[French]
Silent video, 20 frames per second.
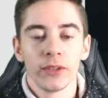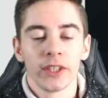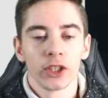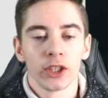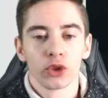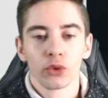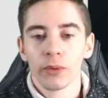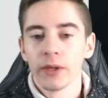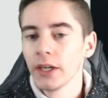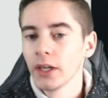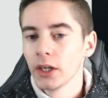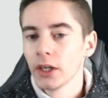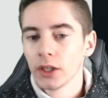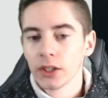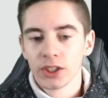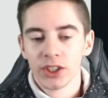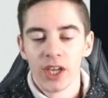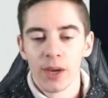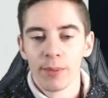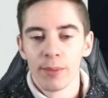à jouer,
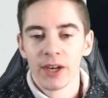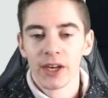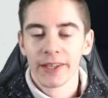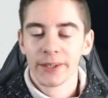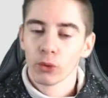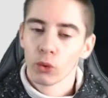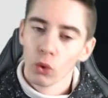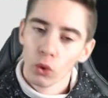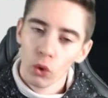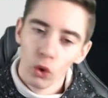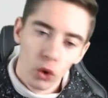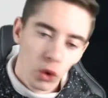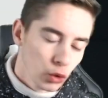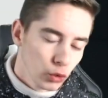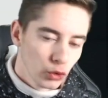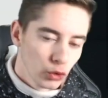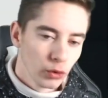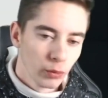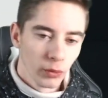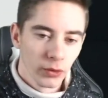je dis à mes
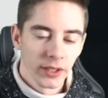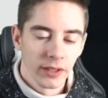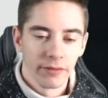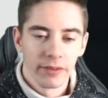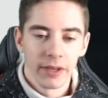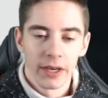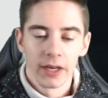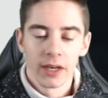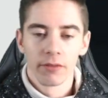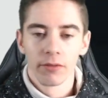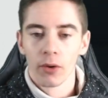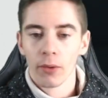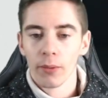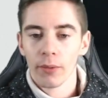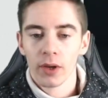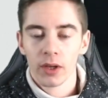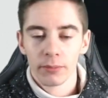de monter vers l'avant.